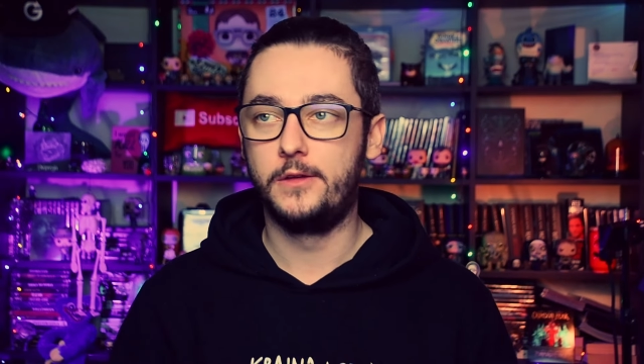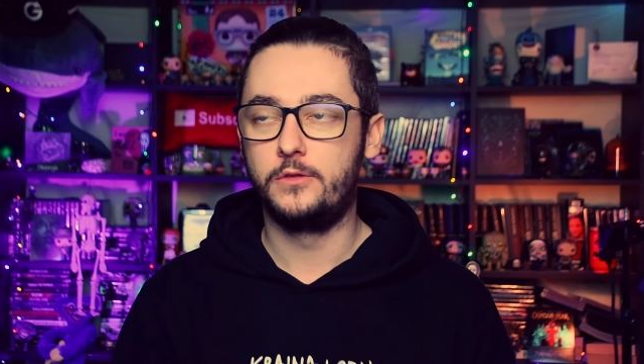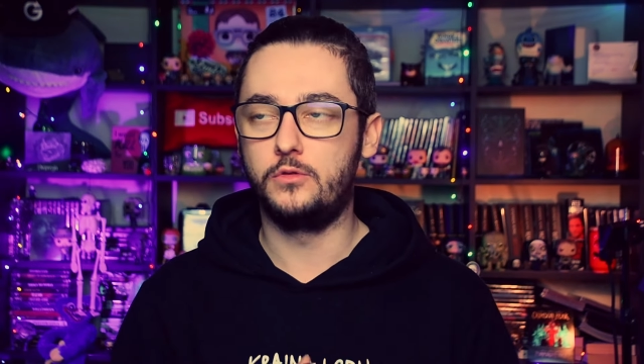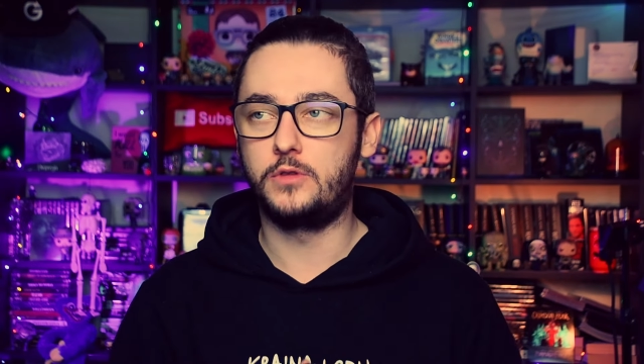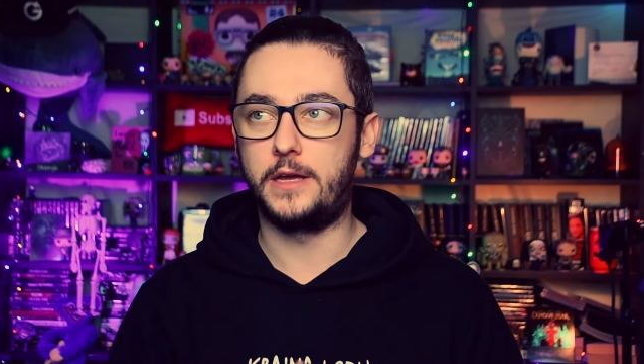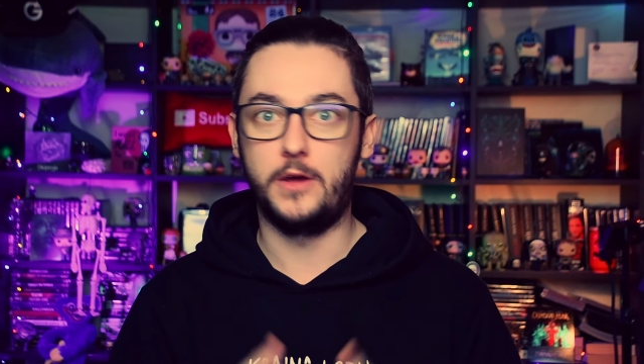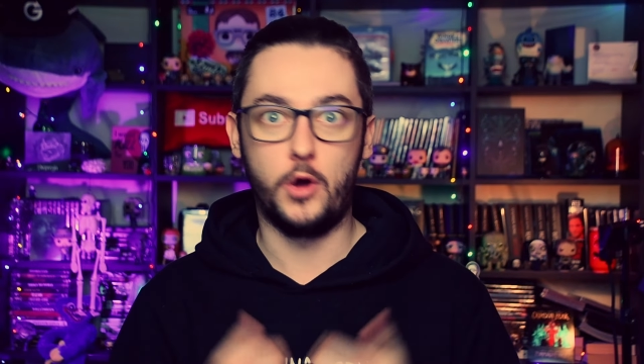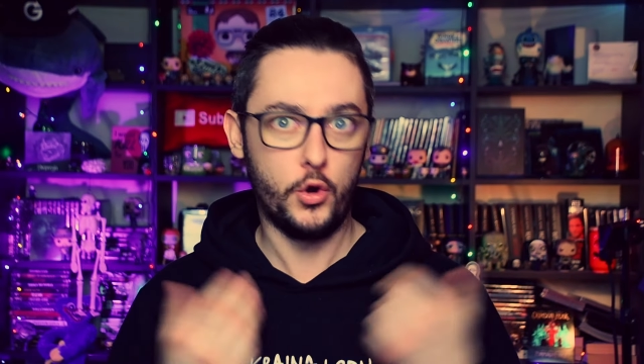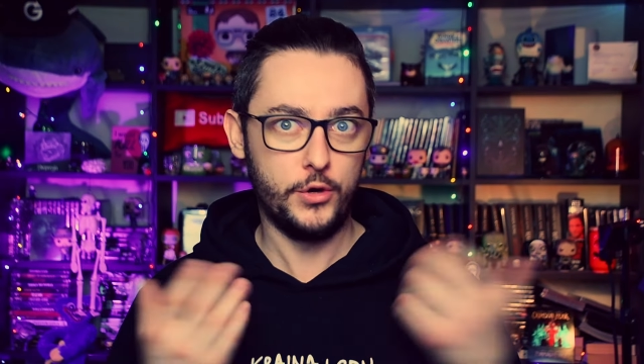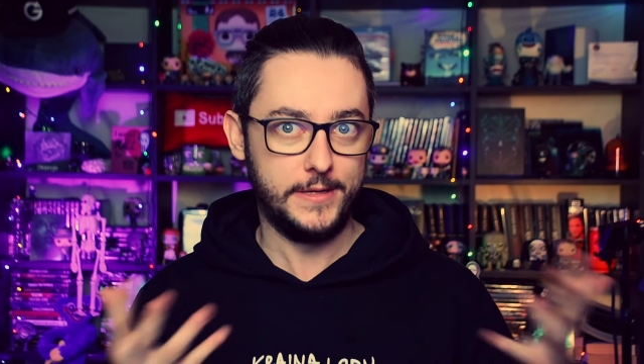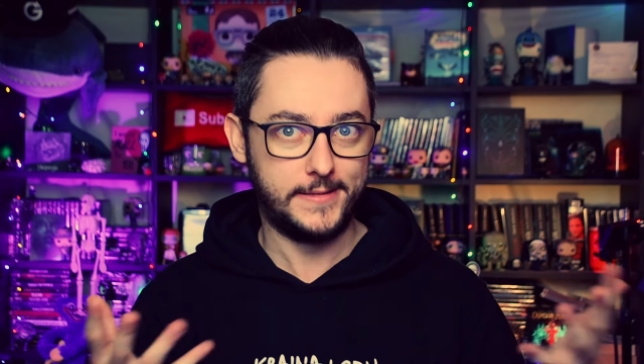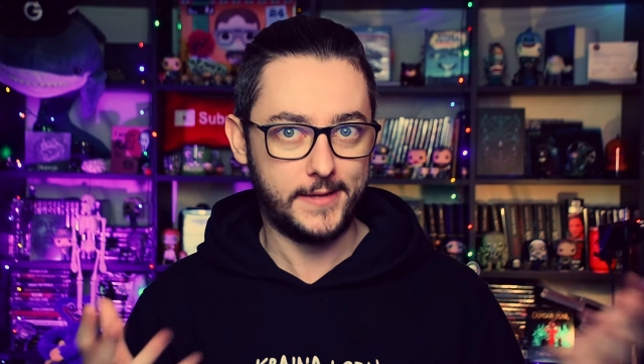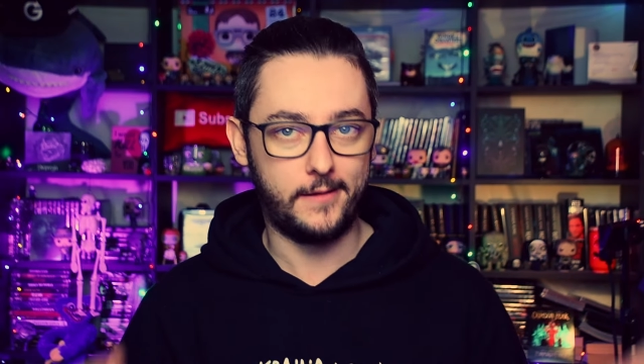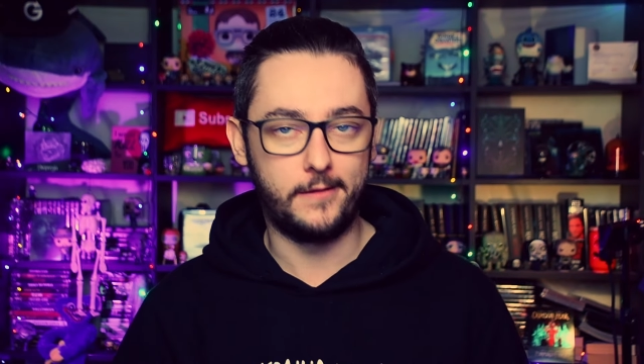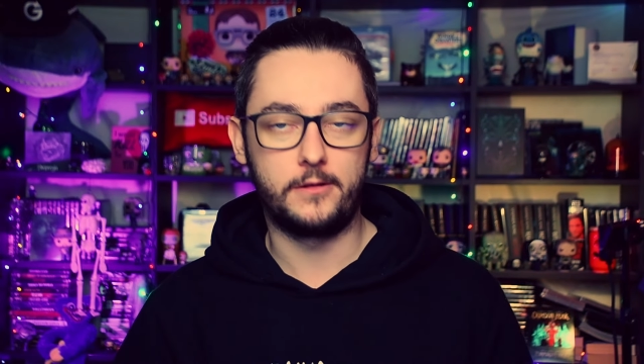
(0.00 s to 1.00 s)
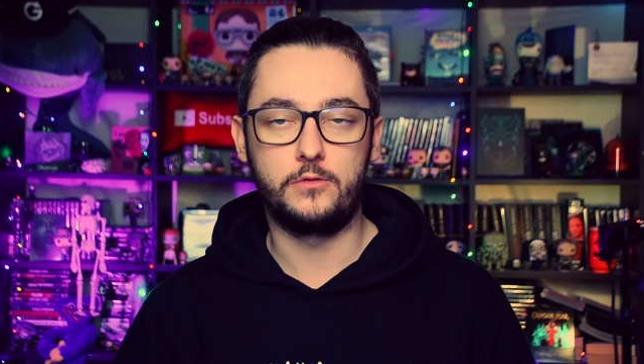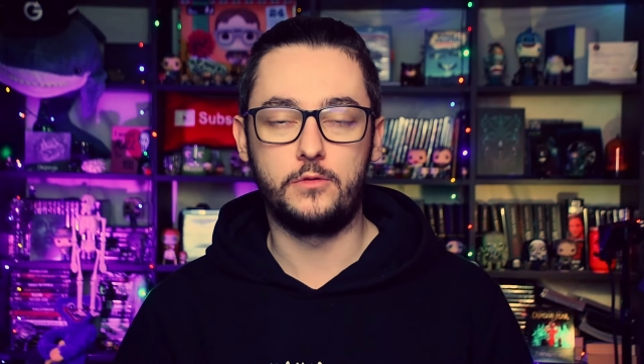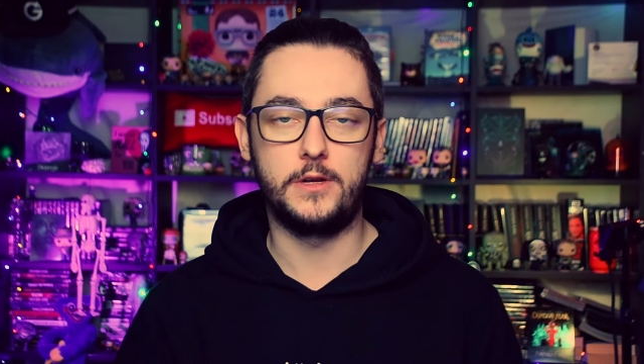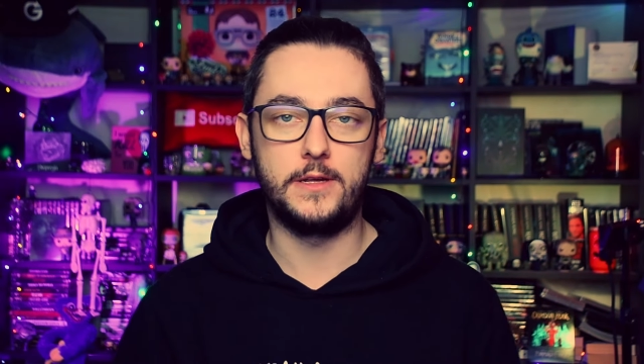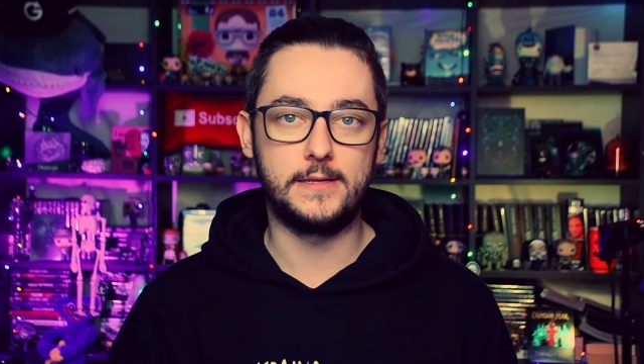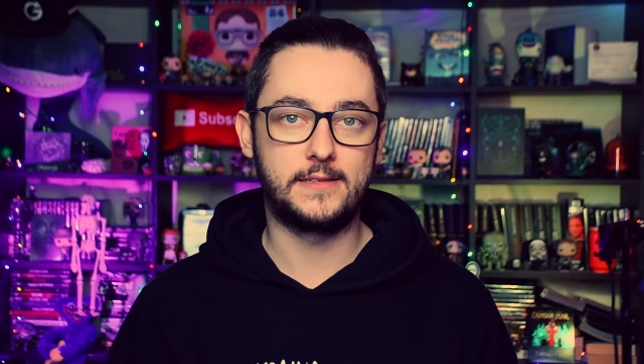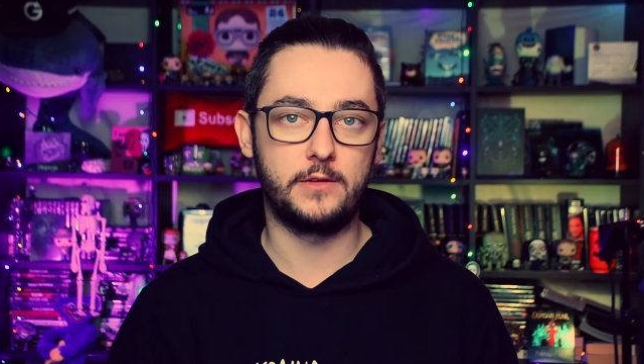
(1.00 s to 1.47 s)
tutaj ojca,
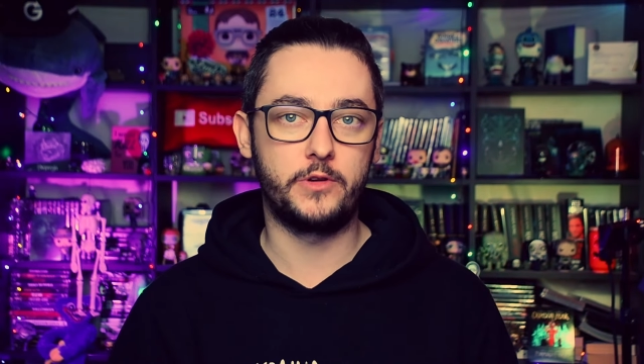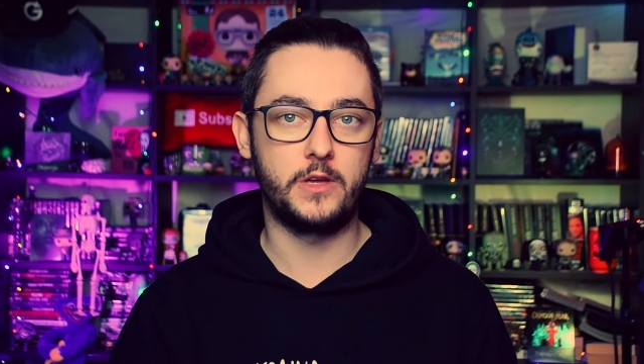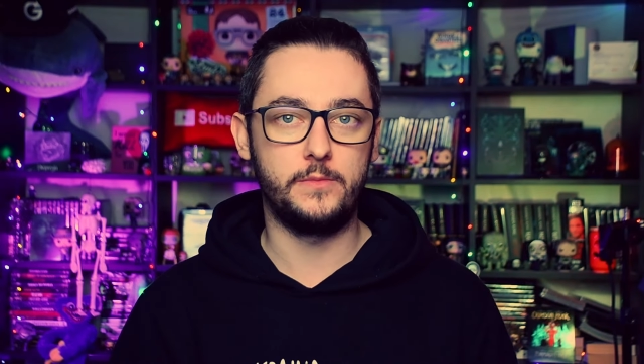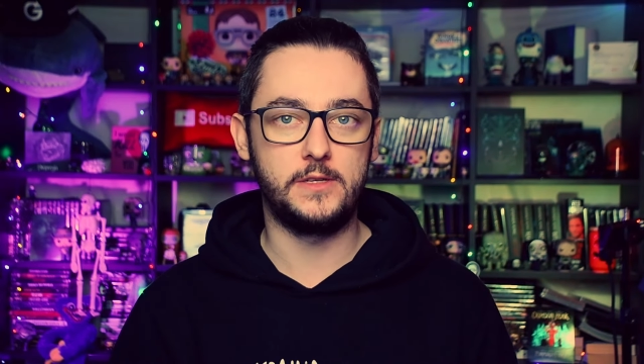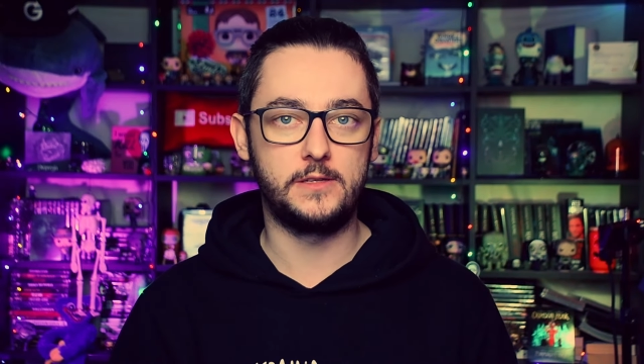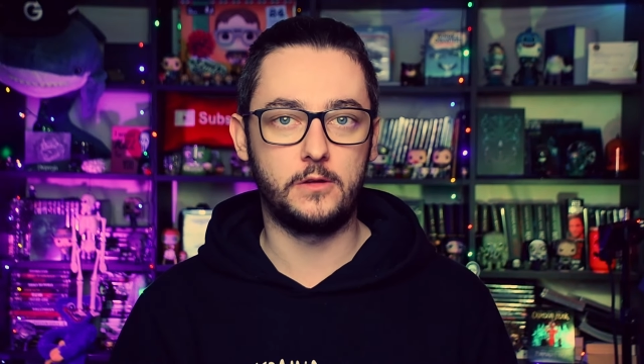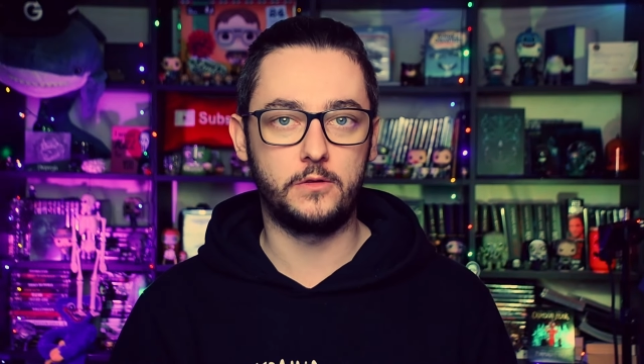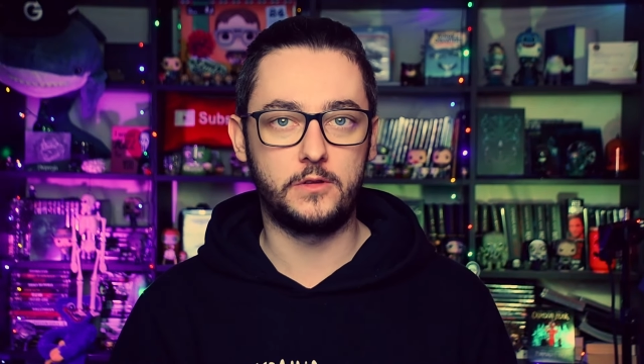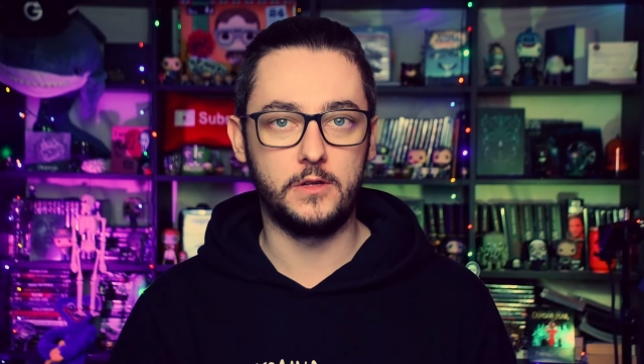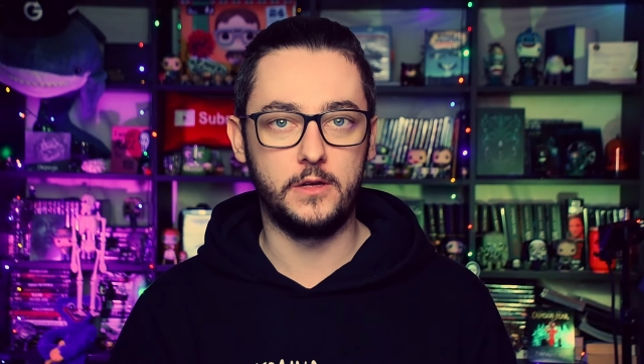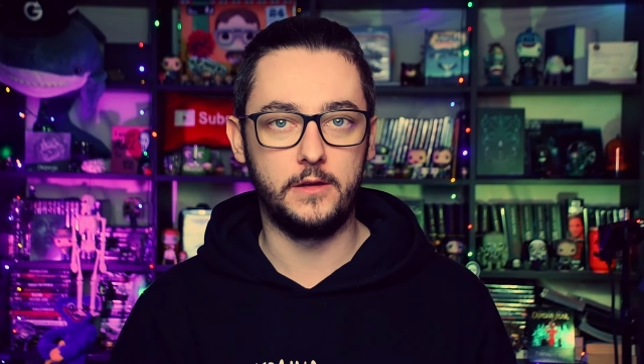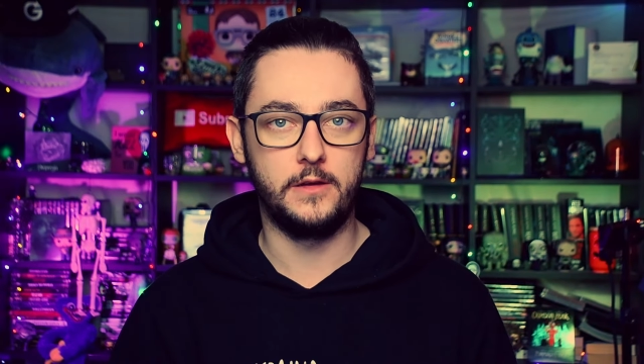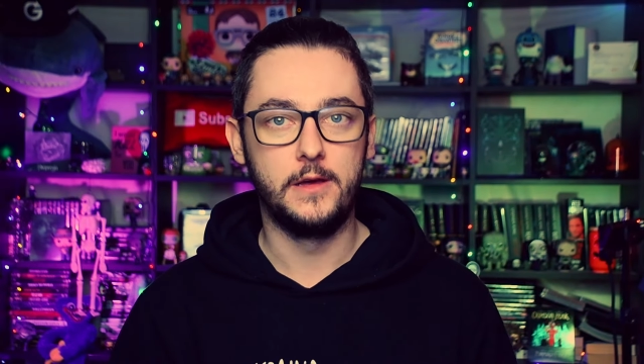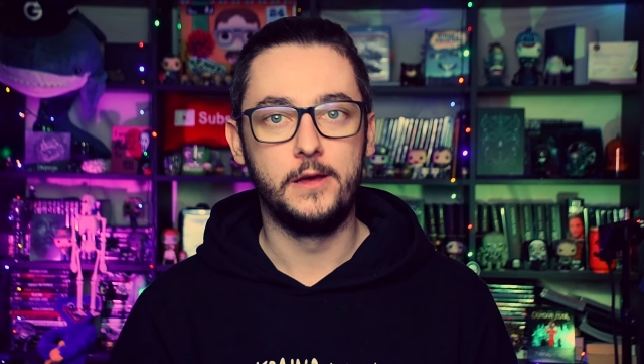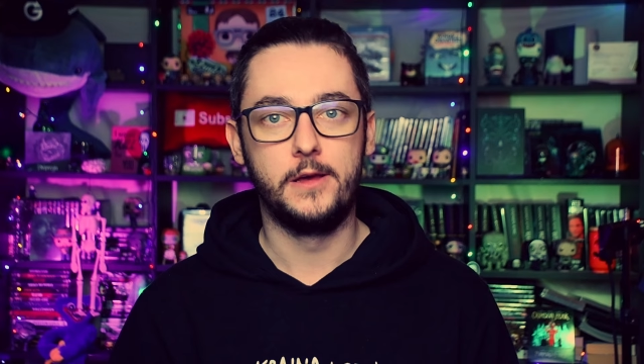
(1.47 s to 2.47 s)
który jest całkiem istotny,